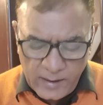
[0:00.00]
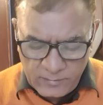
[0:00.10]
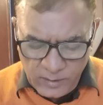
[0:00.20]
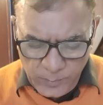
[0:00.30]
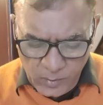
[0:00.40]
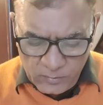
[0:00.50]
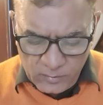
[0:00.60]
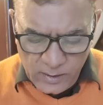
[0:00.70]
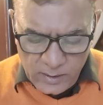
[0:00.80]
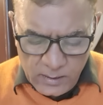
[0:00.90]
ऐसे पहुंच
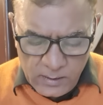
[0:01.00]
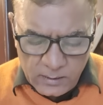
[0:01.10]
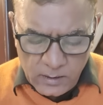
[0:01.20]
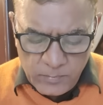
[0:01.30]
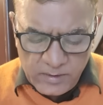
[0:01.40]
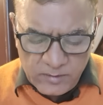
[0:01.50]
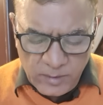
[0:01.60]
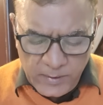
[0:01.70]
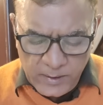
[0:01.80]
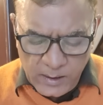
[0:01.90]
गए कि
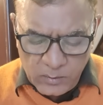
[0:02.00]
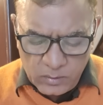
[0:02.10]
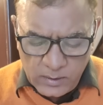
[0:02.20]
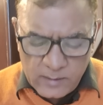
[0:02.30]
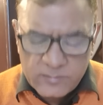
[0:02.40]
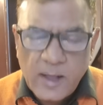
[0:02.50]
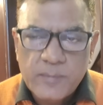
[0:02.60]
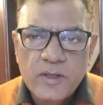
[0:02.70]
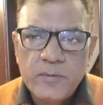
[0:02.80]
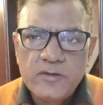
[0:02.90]
बीजेपी के उनके हिसाब
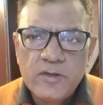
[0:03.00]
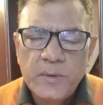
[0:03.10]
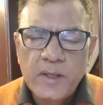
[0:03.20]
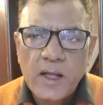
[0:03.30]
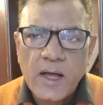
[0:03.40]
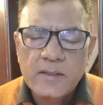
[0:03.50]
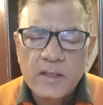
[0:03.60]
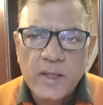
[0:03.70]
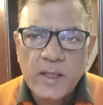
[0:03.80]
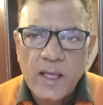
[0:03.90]
से बीजेपी के
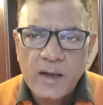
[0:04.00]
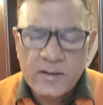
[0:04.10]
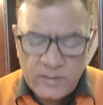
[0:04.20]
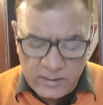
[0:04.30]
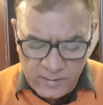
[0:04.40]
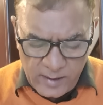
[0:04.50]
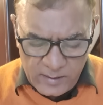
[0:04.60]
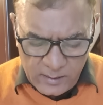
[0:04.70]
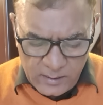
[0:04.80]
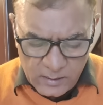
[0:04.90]
खाते में 11 चली
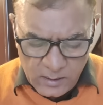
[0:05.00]
जाएंगी